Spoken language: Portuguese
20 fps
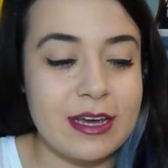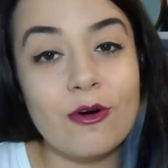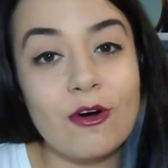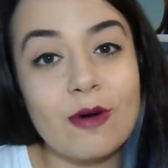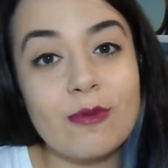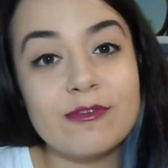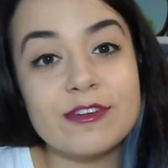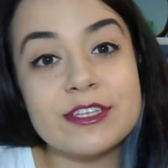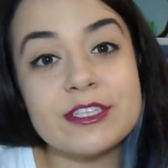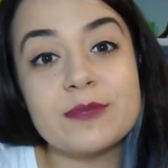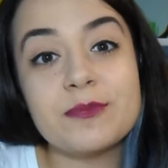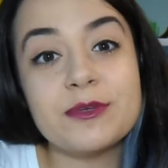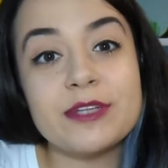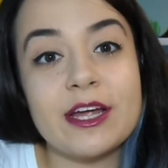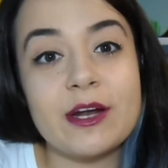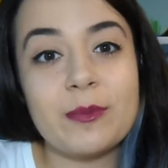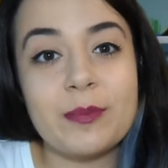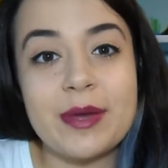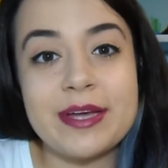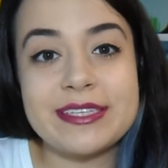Bom, como vocês
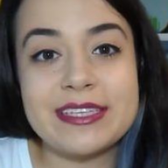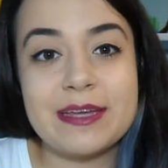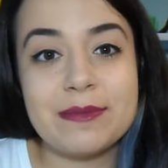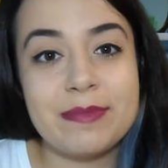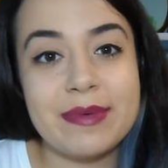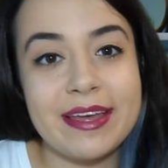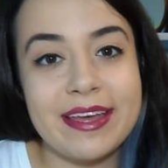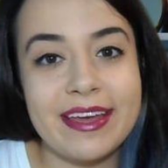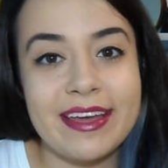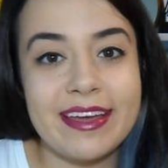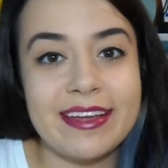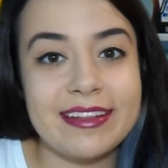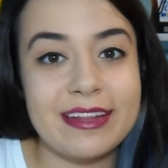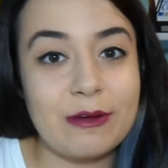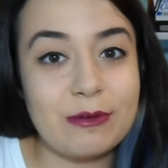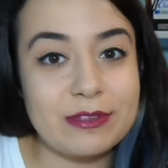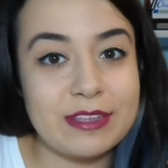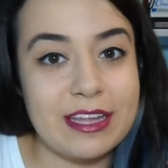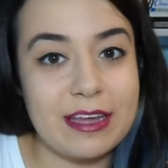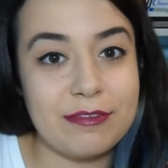puderam perceber,
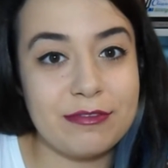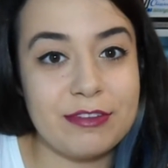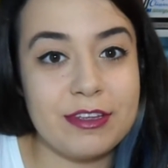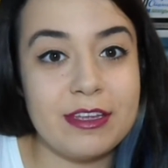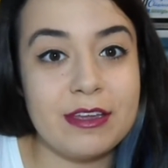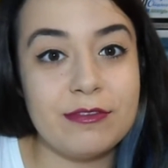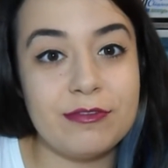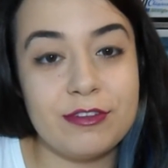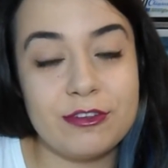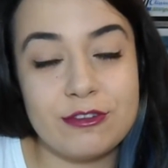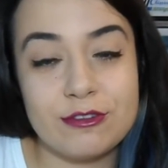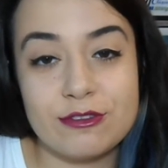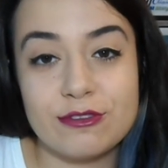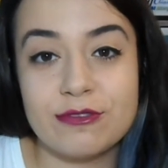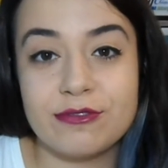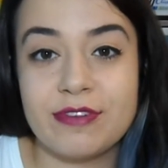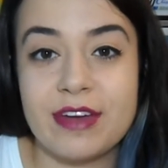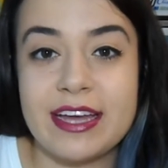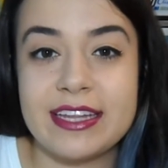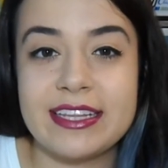não teve
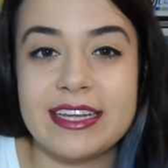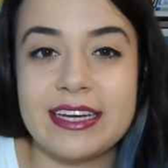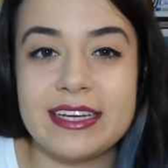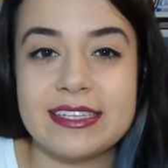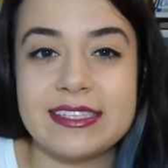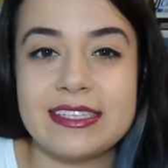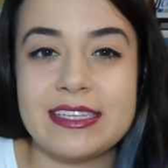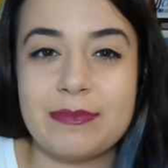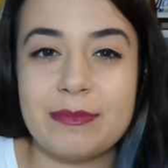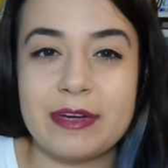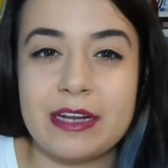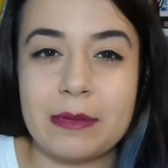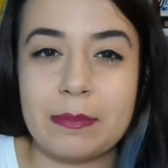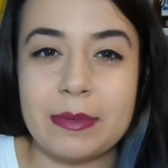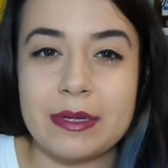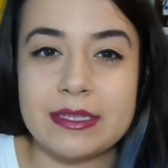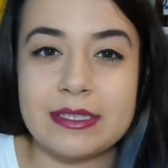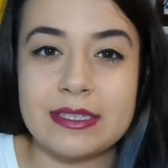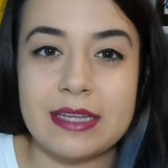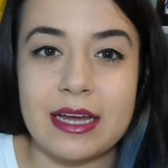vídeos do Veda
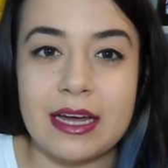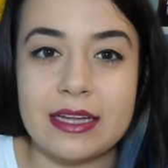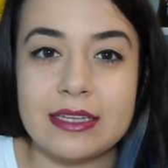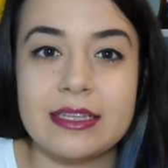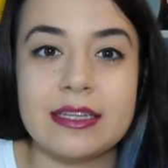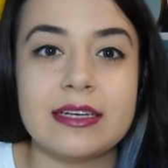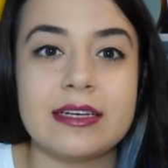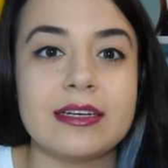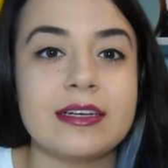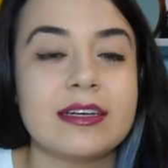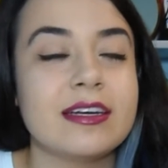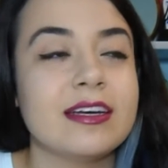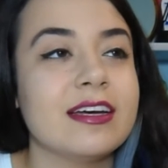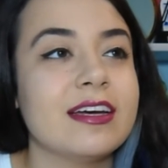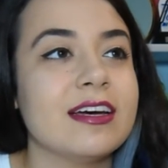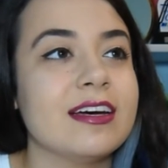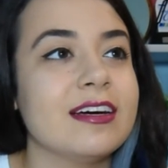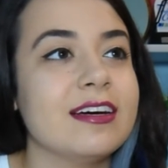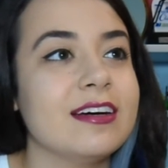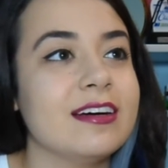semana passada,
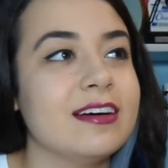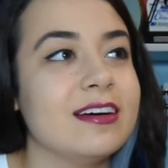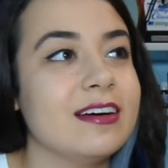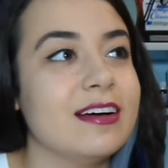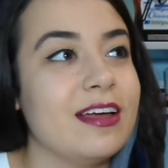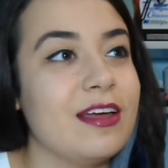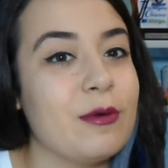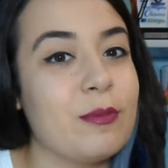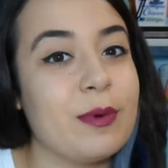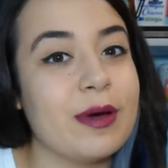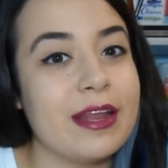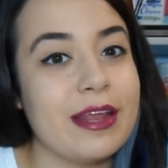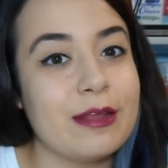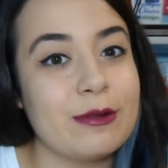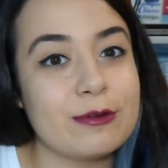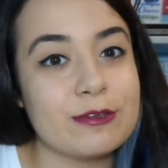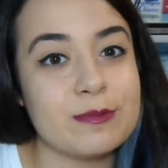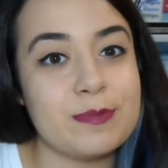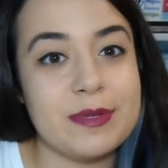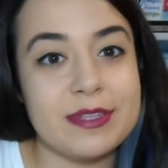uh, eu
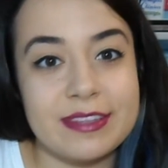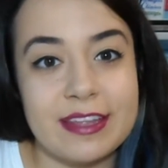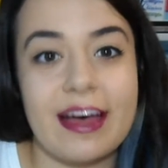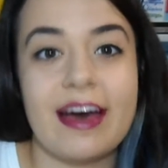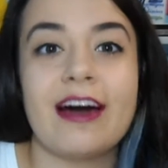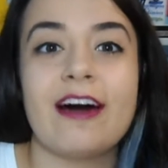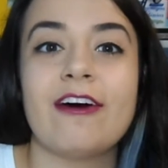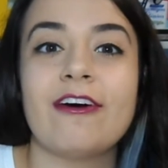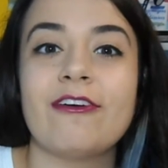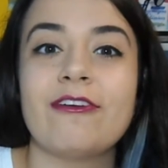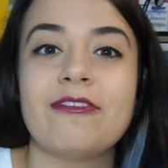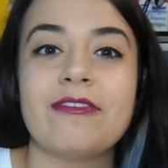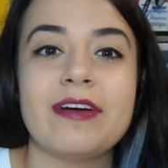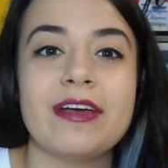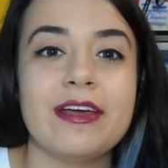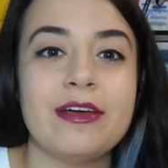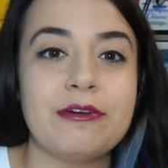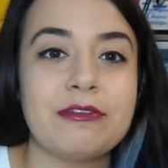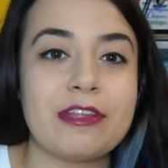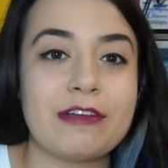parei no
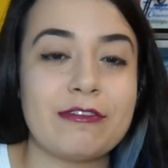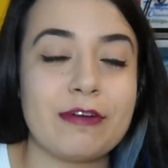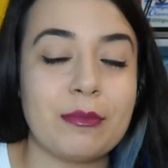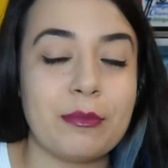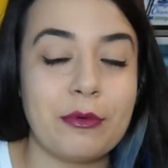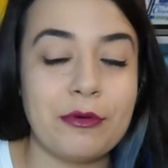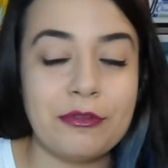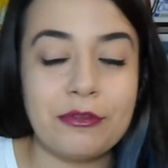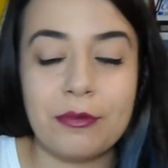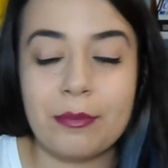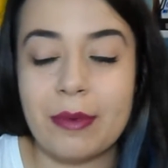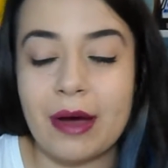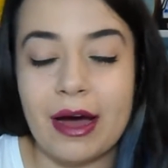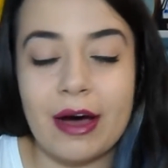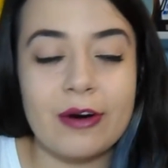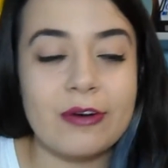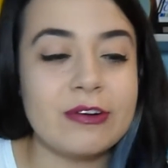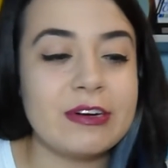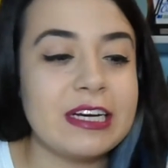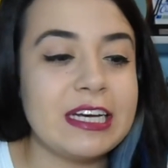hospital, eu tava muito
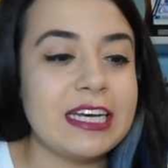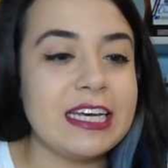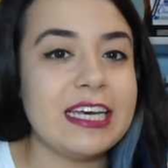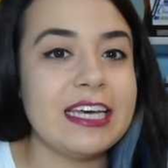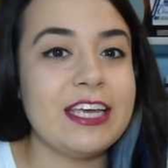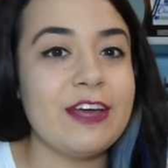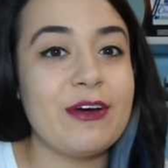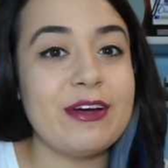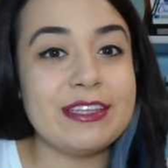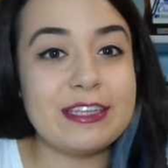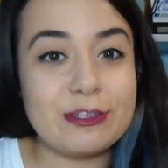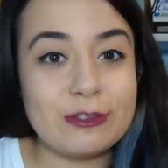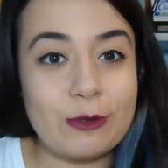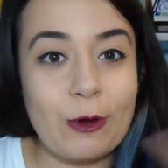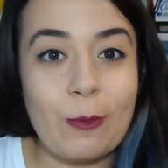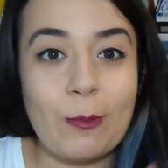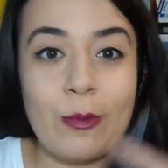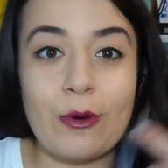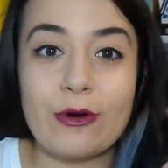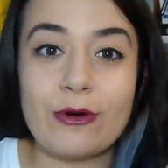mal e eu ainda
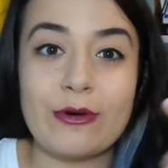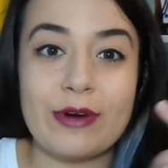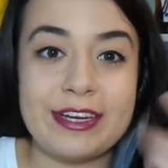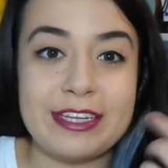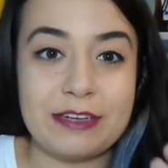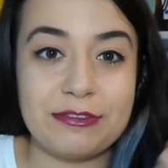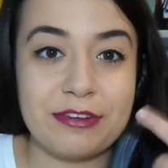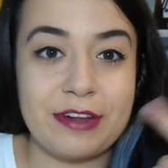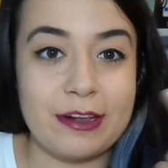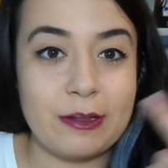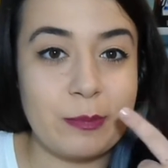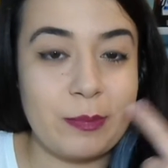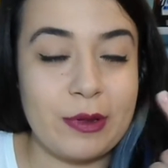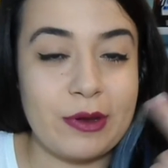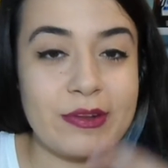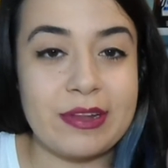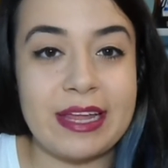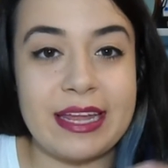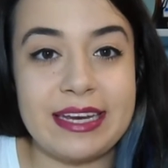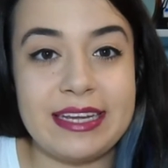tô um pouco ainda falando
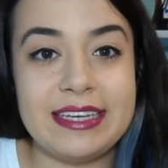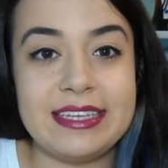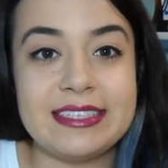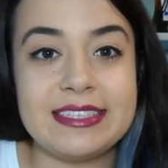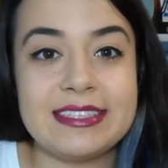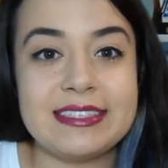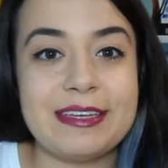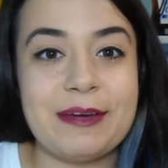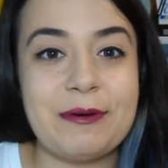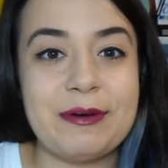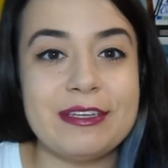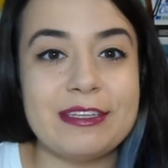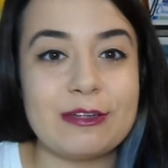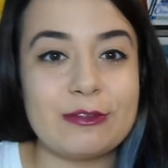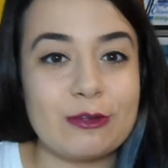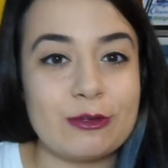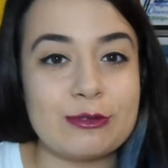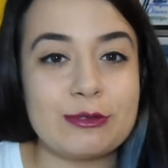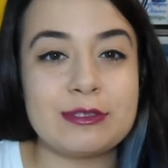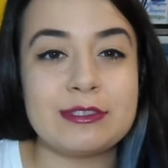pelo nariz, eu
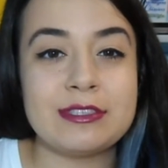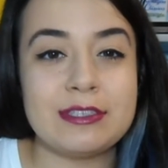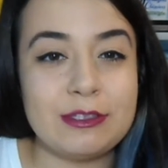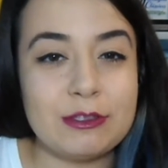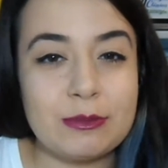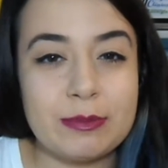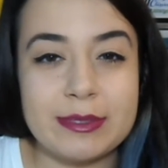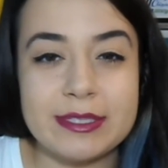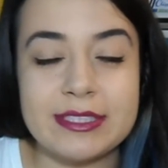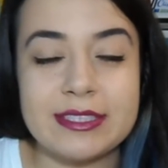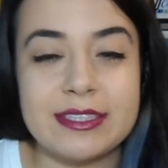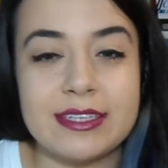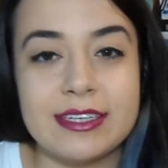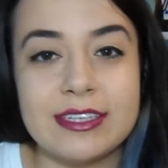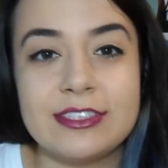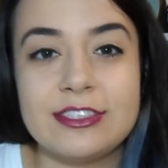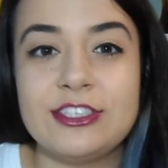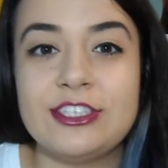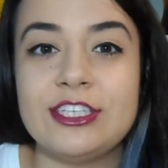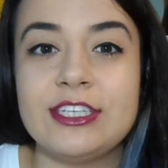ainda tô tossindo
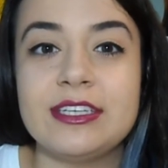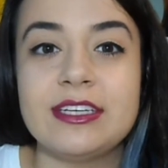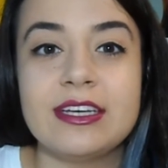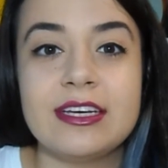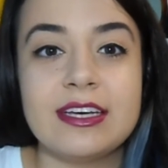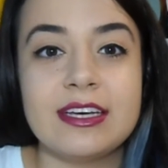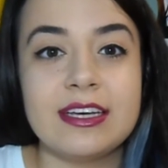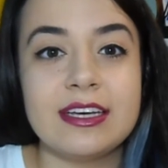bastante,